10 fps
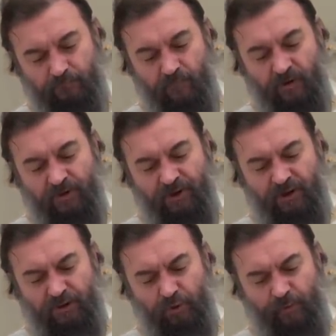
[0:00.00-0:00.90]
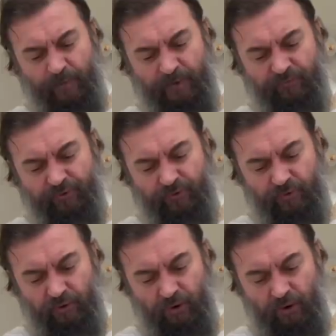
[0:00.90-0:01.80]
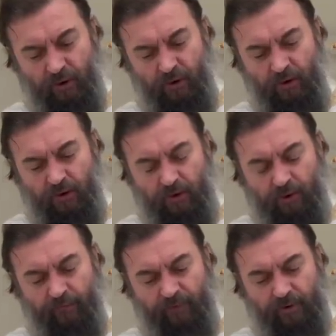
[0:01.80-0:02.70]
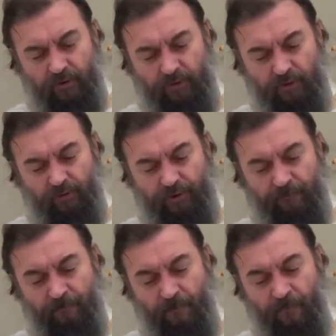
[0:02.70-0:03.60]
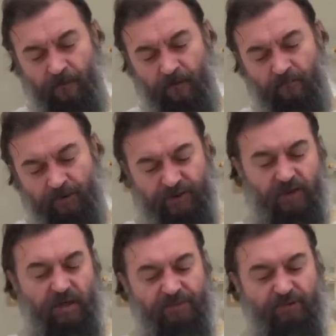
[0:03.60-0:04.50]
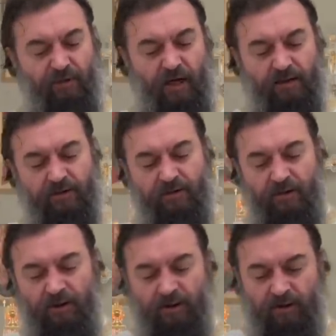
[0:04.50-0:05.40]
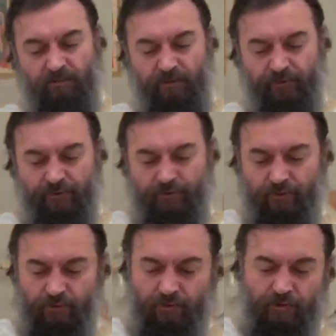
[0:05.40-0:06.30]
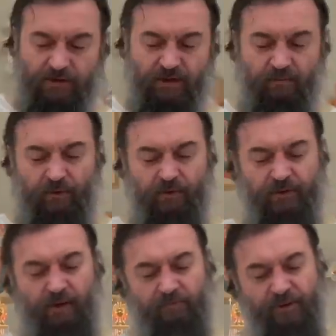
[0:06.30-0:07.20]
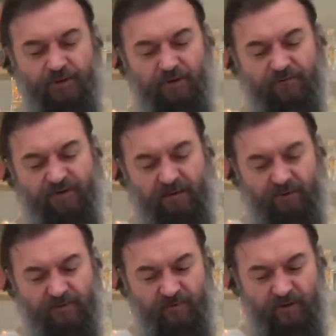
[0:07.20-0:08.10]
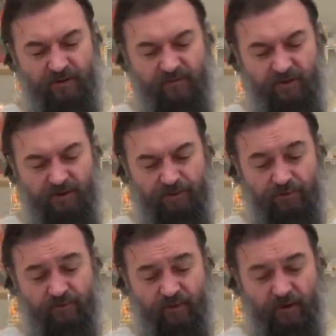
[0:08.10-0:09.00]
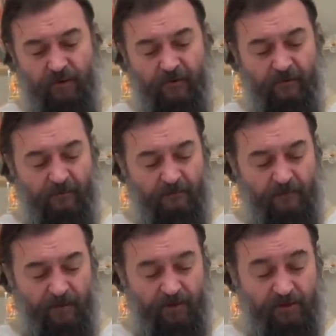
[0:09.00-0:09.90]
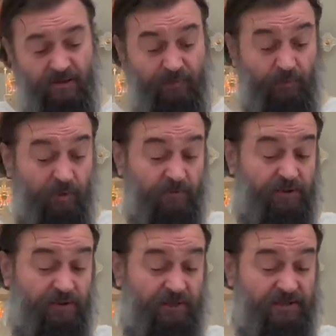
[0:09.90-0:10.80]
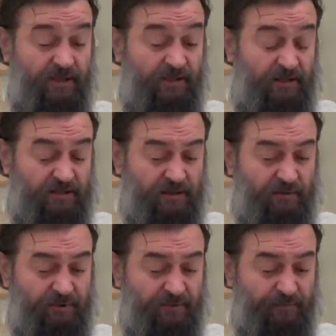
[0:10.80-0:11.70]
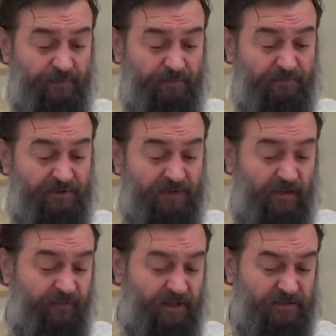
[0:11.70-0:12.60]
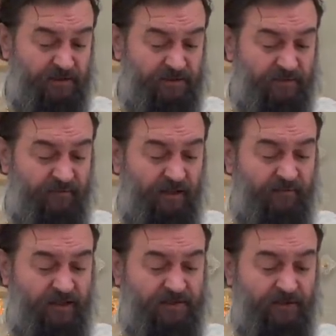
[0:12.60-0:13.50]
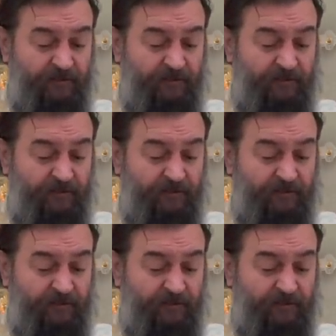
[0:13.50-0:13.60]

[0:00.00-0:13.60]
женщину, попавшую э, в такой моногамный брак и бывшую оскорбленной, обиженной в самых своих светлых чувствах. И с тех пор значит, есть традиция вообще по, по местам, в разных церквах, в разных